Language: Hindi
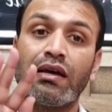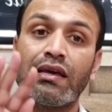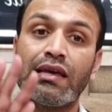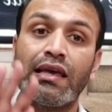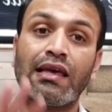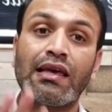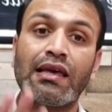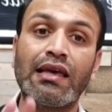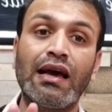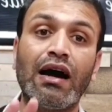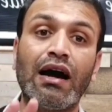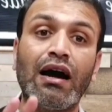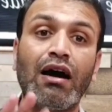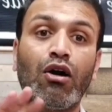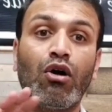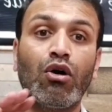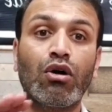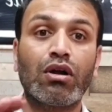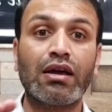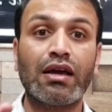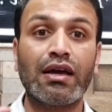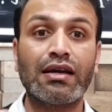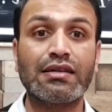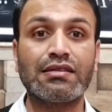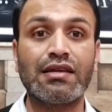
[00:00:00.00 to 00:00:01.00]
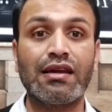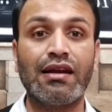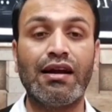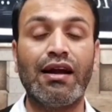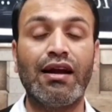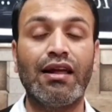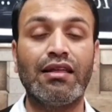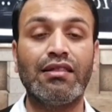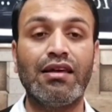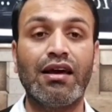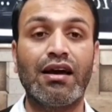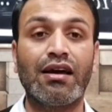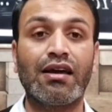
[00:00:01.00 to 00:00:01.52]
कि क्या और कैसे
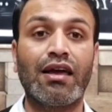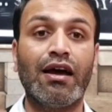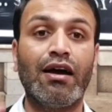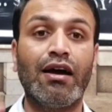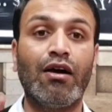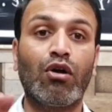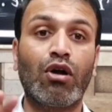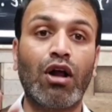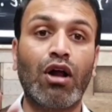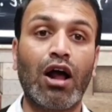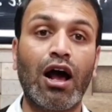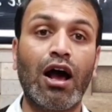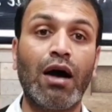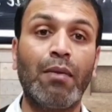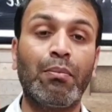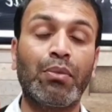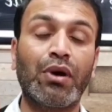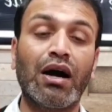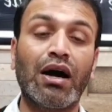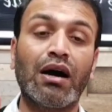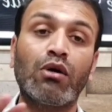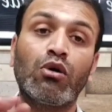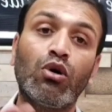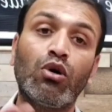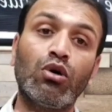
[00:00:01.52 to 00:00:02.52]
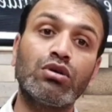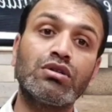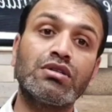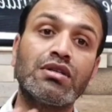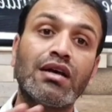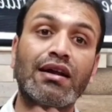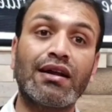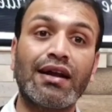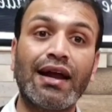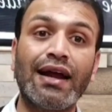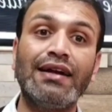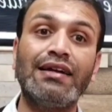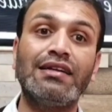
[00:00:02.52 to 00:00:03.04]
निर्णय दिया गया है और आपका कौन सा
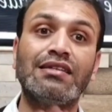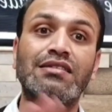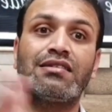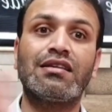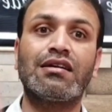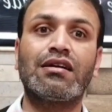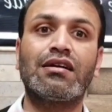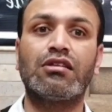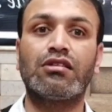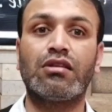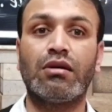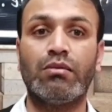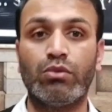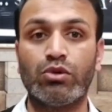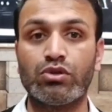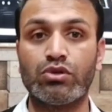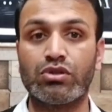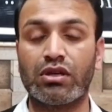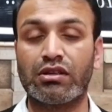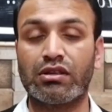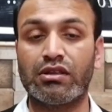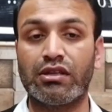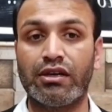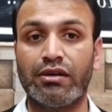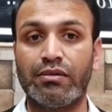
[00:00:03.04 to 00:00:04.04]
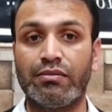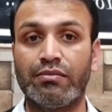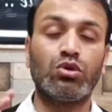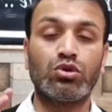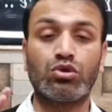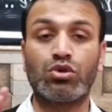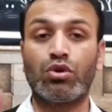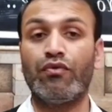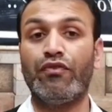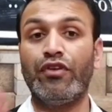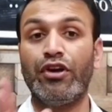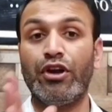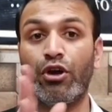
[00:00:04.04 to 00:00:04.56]
राइट इससे खत्म हो सकता है
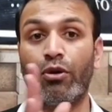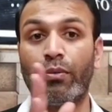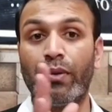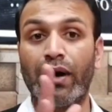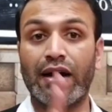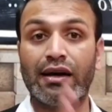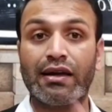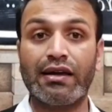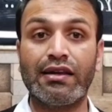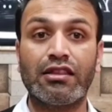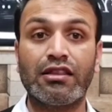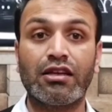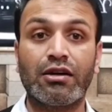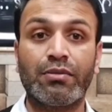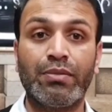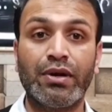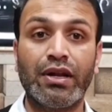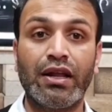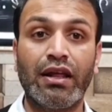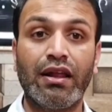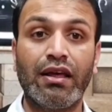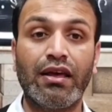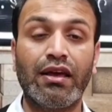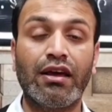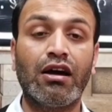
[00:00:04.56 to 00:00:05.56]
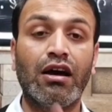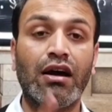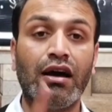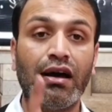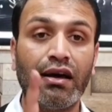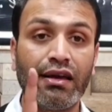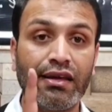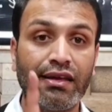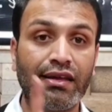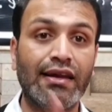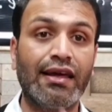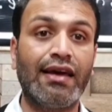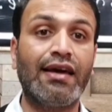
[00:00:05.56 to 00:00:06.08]
दोस्तों वीडियो में आखिरी तक बने रहिएगा
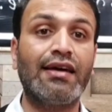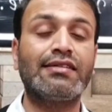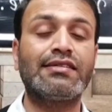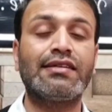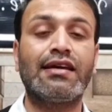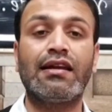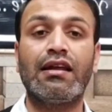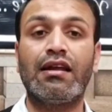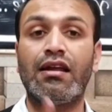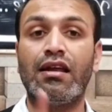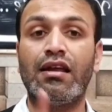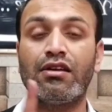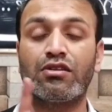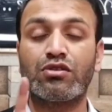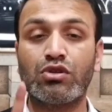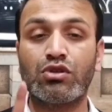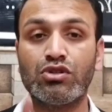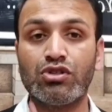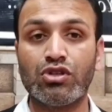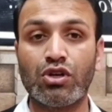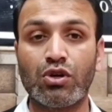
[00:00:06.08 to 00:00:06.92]
ये नया चैनल है इसको